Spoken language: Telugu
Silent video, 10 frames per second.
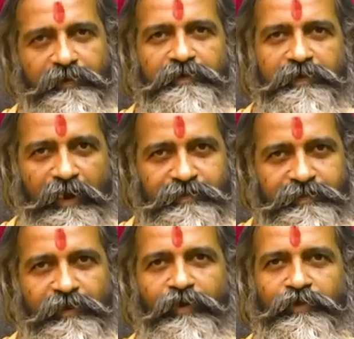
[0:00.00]
ఇది
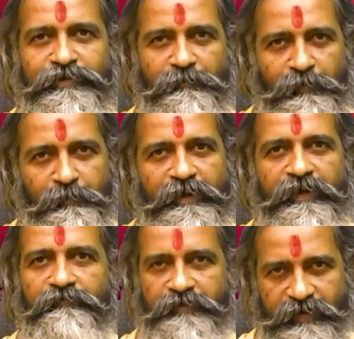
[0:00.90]
శాస్త్రంలో
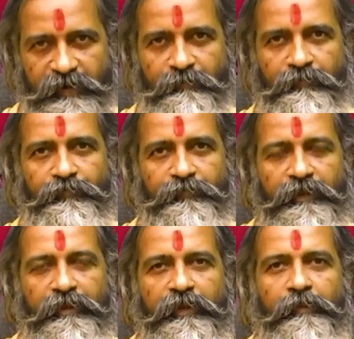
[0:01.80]
చెప్పబడిన విషయం
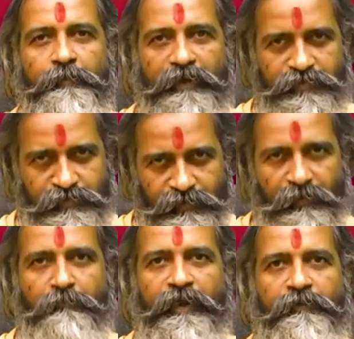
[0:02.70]

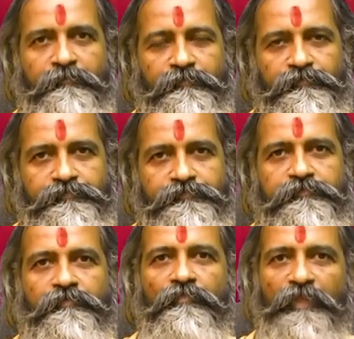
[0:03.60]
ప్రస్తుతం మనం
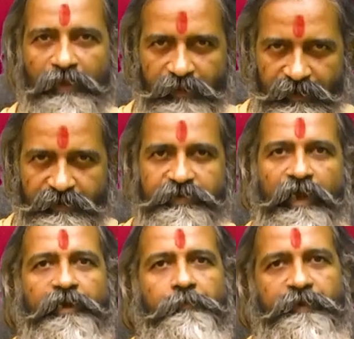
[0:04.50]
ఈ
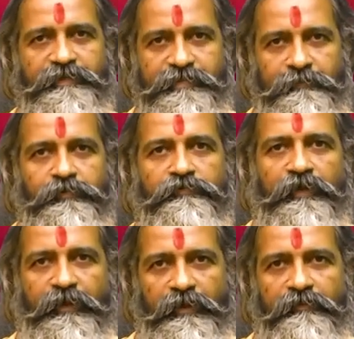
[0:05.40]
ధ్యానప్రస్థం
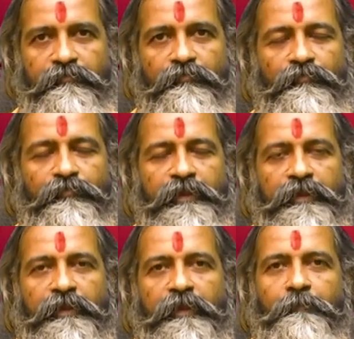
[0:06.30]
ద్వారా
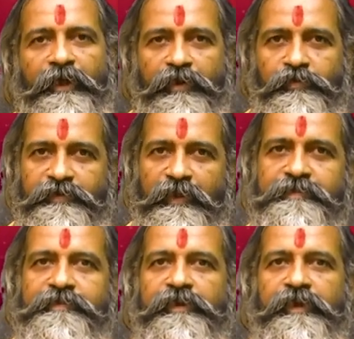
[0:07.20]
మనకు
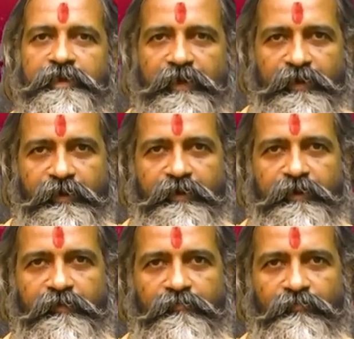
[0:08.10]
తెలిసిన
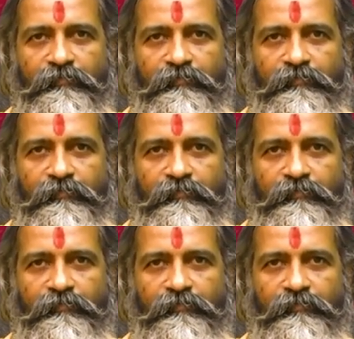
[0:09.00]
జ్ఞానాన్ని